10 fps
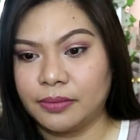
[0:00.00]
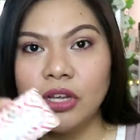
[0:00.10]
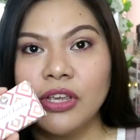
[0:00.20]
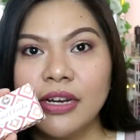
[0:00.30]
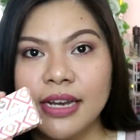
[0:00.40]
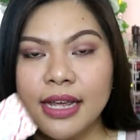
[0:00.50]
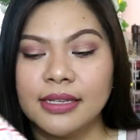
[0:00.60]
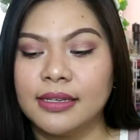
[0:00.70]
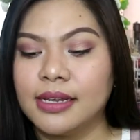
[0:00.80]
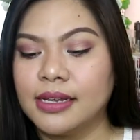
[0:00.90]
So, yung
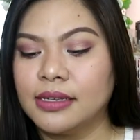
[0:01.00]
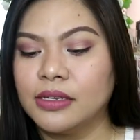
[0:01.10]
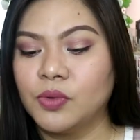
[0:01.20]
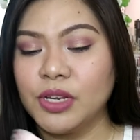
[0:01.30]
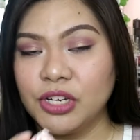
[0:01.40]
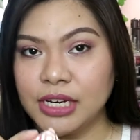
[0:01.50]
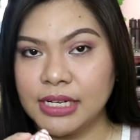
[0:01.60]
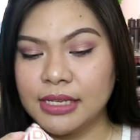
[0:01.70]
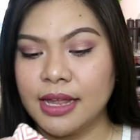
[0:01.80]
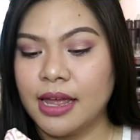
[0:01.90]
next is Sweet
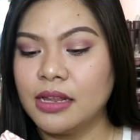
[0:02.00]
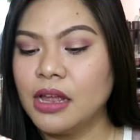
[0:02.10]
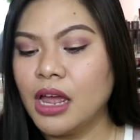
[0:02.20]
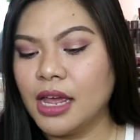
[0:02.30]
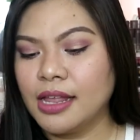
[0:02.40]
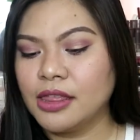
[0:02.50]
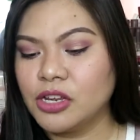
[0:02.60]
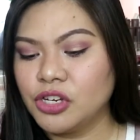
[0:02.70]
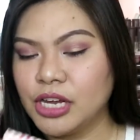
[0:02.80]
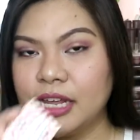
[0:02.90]
Cheeks then in
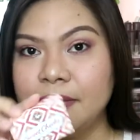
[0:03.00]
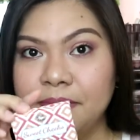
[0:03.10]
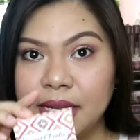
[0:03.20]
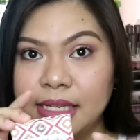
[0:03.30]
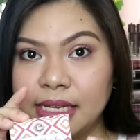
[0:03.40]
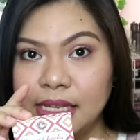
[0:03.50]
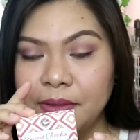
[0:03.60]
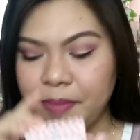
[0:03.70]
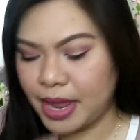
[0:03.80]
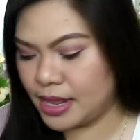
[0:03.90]
the shade Miss
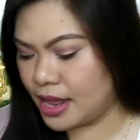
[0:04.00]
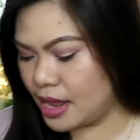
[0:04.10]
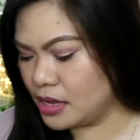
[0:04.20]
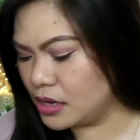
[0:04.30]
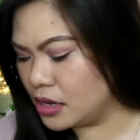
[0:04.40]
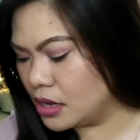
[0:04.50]
Independent.